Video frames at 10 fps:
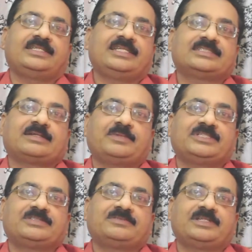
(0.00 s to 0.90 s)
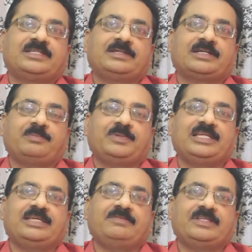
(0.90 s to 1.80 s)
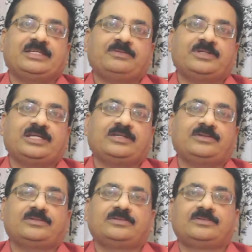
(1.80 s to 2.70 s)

దీనికి సంబంధించినటువంటి కంపెనీలు ఏవైతే ఉంటాయో